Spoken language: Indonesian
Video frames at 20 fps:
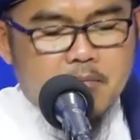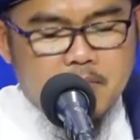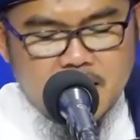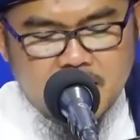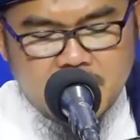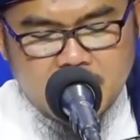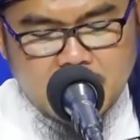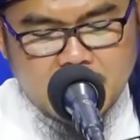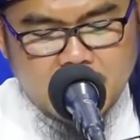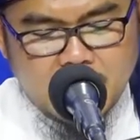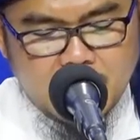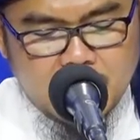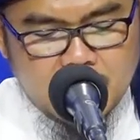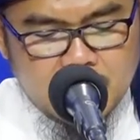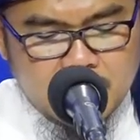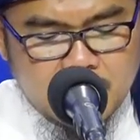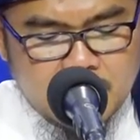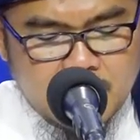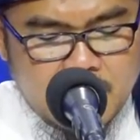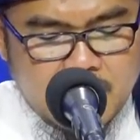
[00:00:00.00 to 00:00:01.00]
maka
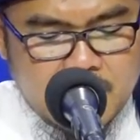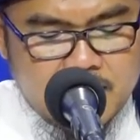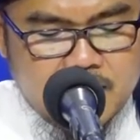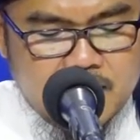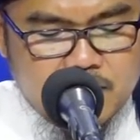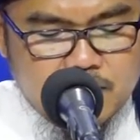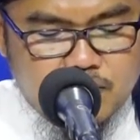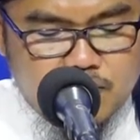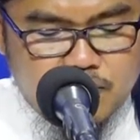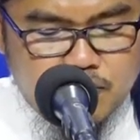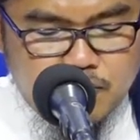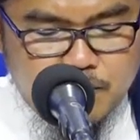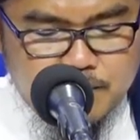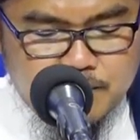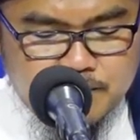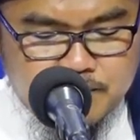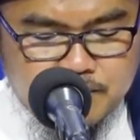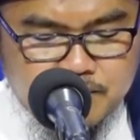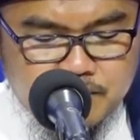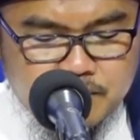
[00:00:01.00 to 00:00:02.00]
hal itu
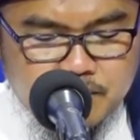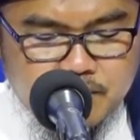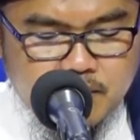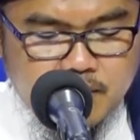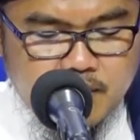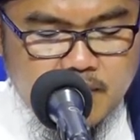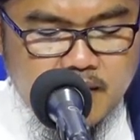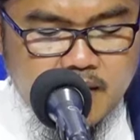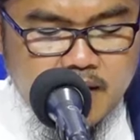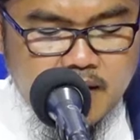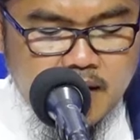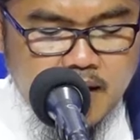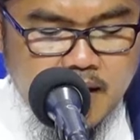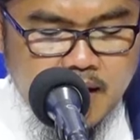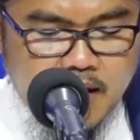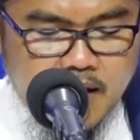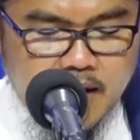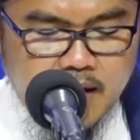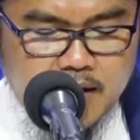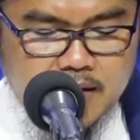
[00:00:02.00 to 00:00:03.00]

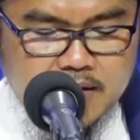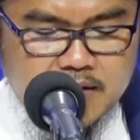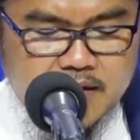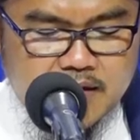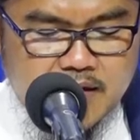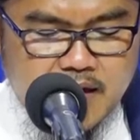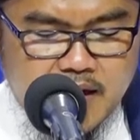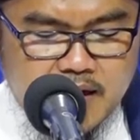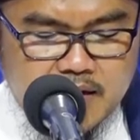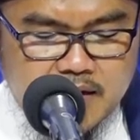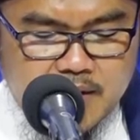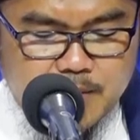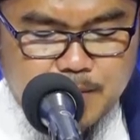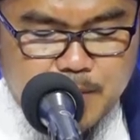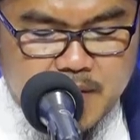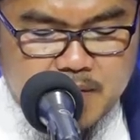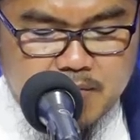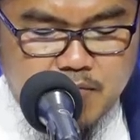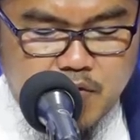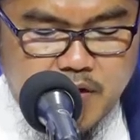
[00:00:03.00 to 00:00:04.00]
uh, tidak
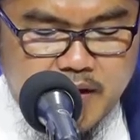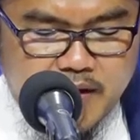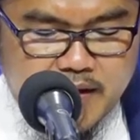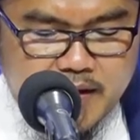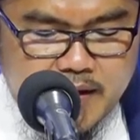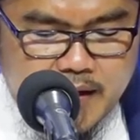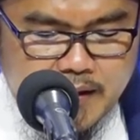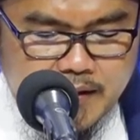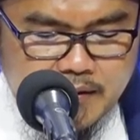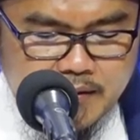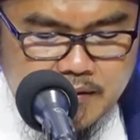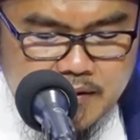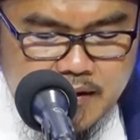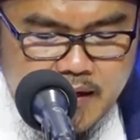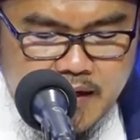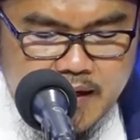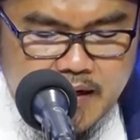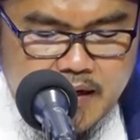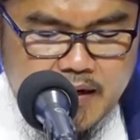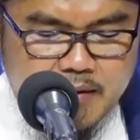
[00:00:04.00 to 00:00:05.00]
diperbolehkan
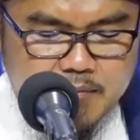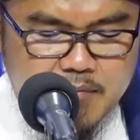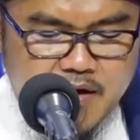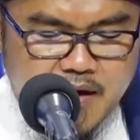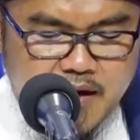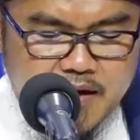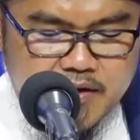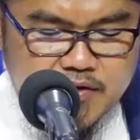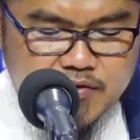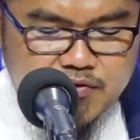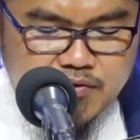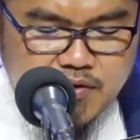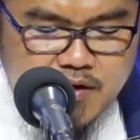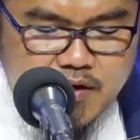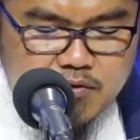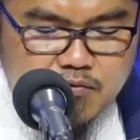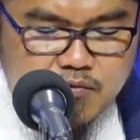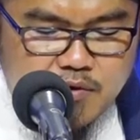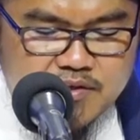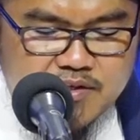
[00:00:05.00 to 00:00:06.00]
karena Nabi Ali
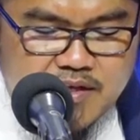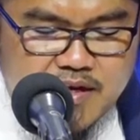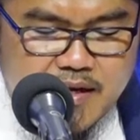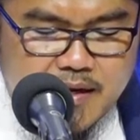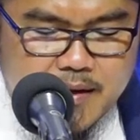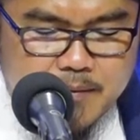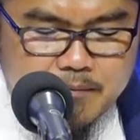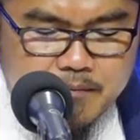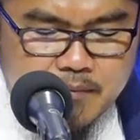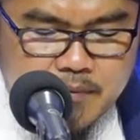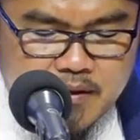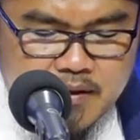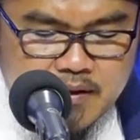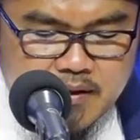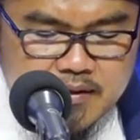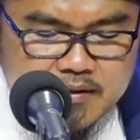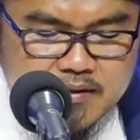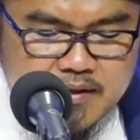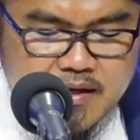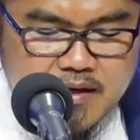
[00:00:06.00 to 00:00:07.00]
Shallallahu Wasallam
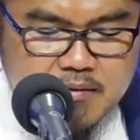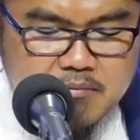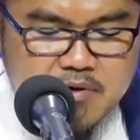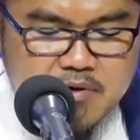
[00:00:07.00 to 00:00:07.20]
telah